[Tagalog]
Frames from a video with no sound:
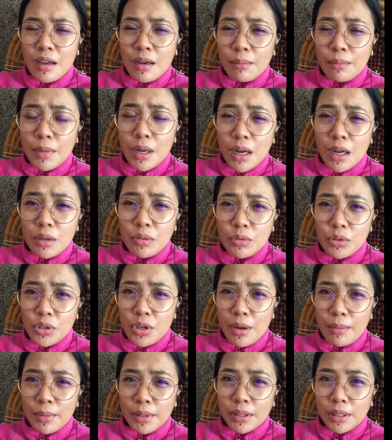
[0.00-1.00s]
maano
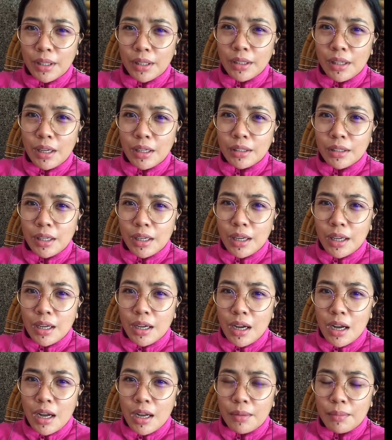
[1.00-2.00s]
siya, madaldal
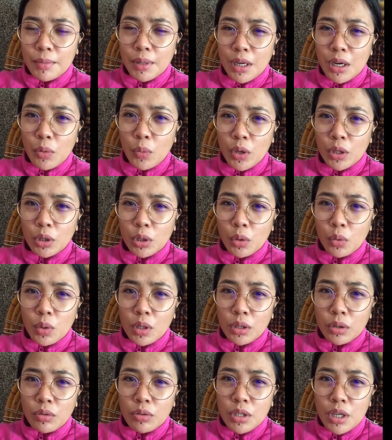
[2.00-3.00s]
talaga mga
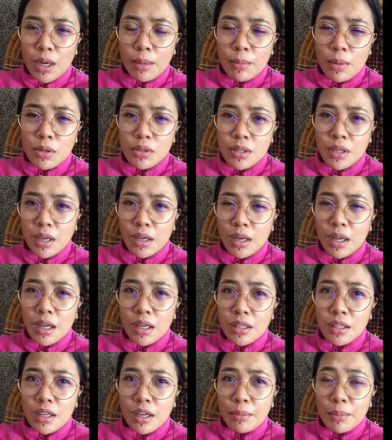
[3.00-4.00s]
kwento-kwento niya about sa anak
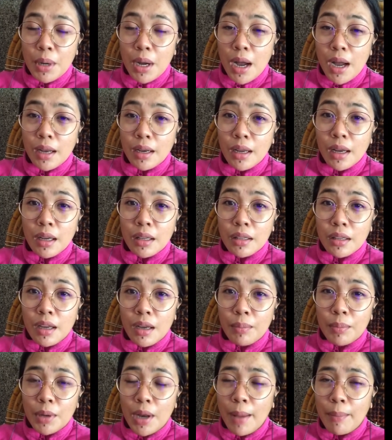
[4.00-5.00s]
niya, mga anak niya,
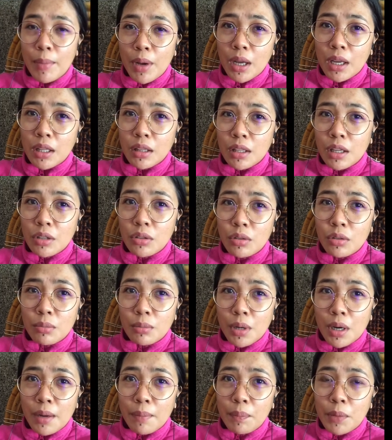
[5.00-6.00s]
pinapakita niya
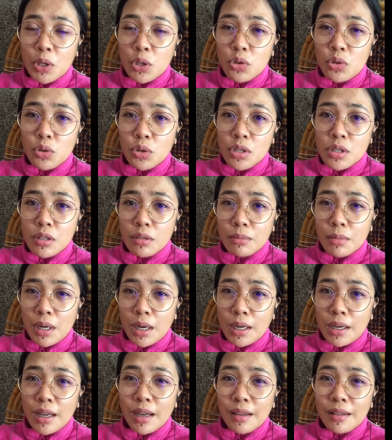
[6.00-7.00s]
yung mga pictures ng mga
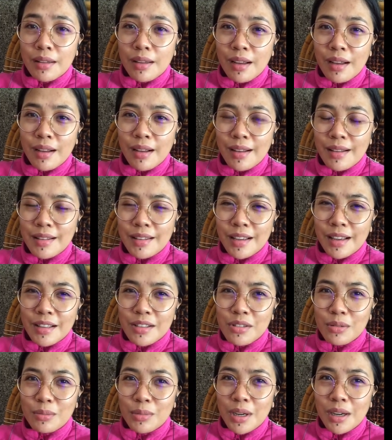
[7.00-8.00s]
anak niya, ganyan.
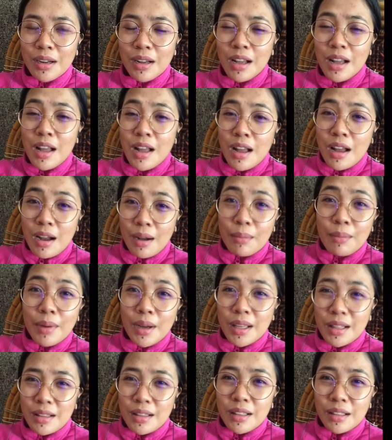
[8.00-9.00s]
Sobrang ang
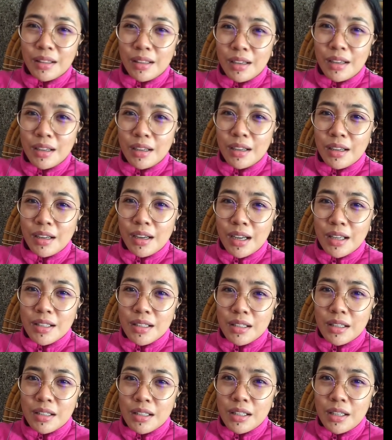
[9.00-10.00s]
bait na talaga
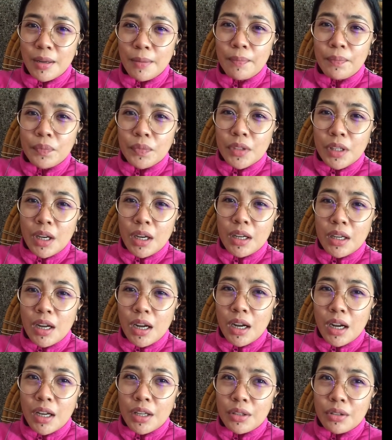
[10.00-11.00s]
guys kasi
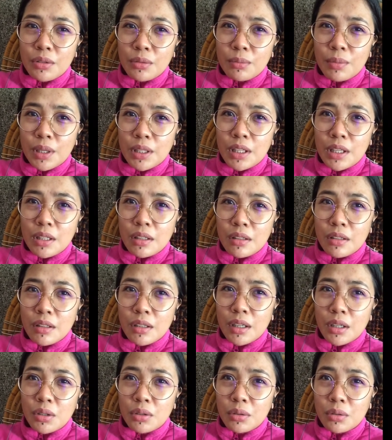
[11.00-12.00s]
hanggang ngayon pa din
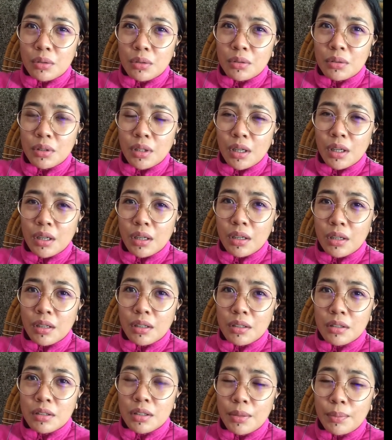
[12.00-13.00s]
ano,
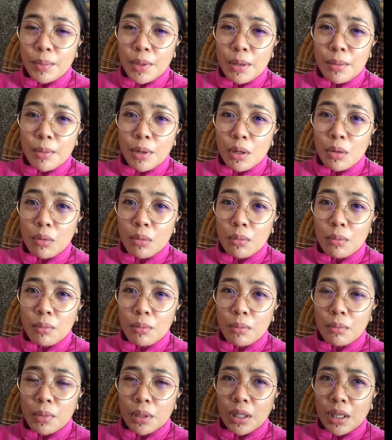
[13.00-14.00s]
uh, syempre mag
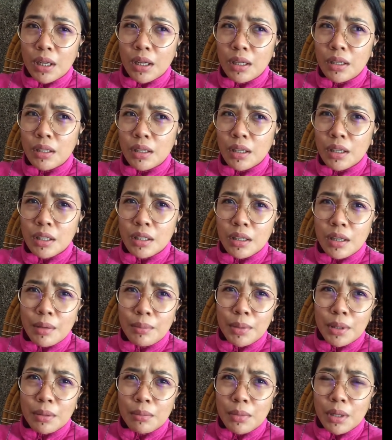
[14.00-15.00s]
matagal na rin
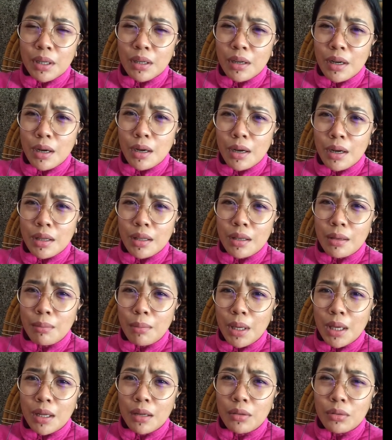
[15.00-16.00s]
kaming
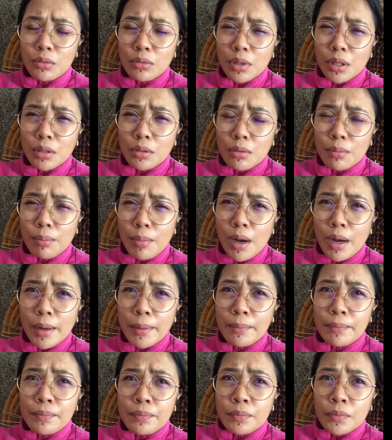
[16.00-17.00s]
magka-email nung ano pa
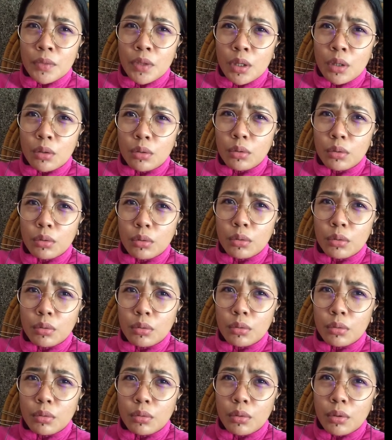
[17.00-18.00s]

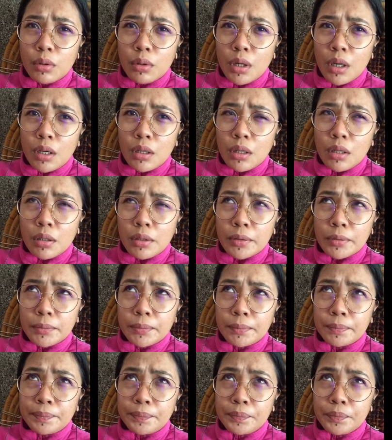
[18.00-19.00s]
nung um,
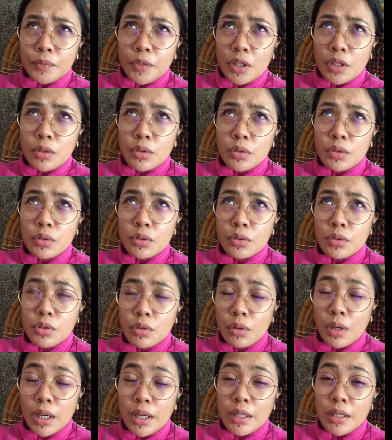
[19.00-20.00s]

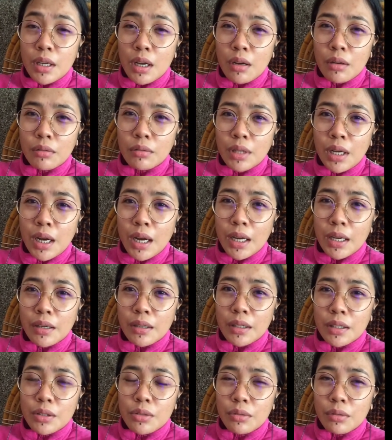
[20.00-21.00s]
July niya ako na-hire
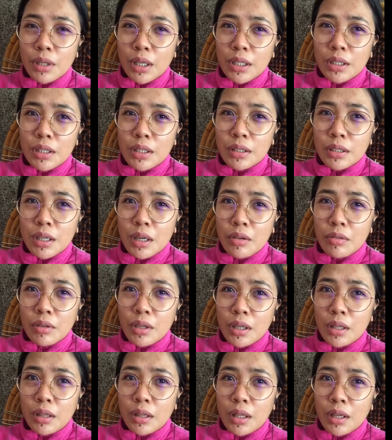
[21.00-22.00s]
eh. July din niya ako
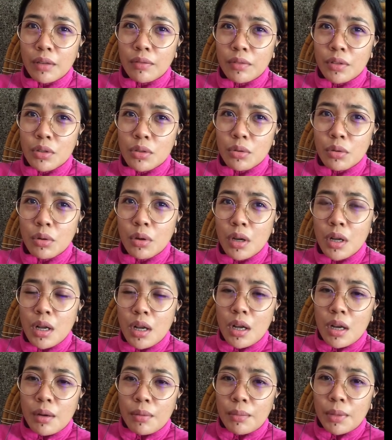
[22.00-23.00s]
na-interview. So,
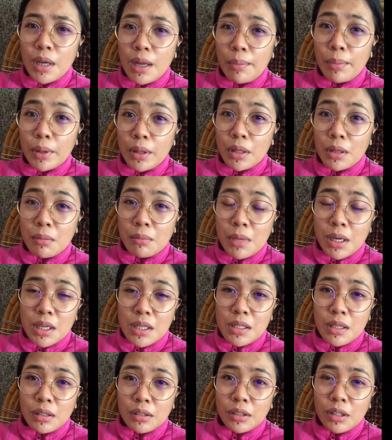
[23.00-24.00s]
malapit nang
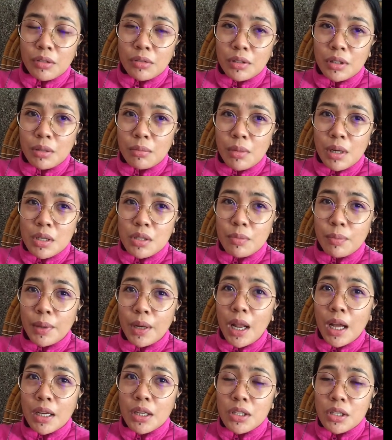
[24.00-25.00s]
mag-isang taon, di ba? So,
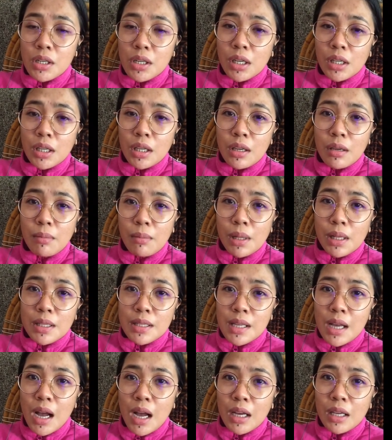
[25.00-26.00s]
palagi siyang nag email
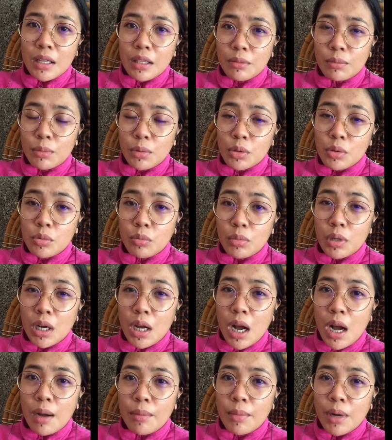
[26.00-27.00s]
sa akin mo. Sobrang
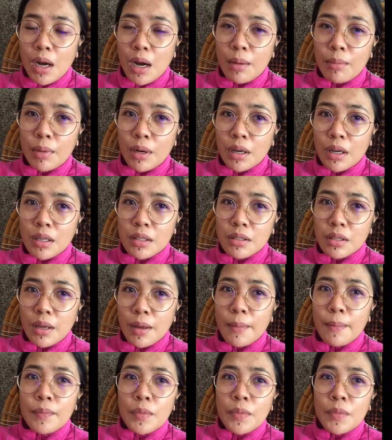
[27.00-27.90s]
haba-haba nga. Kasi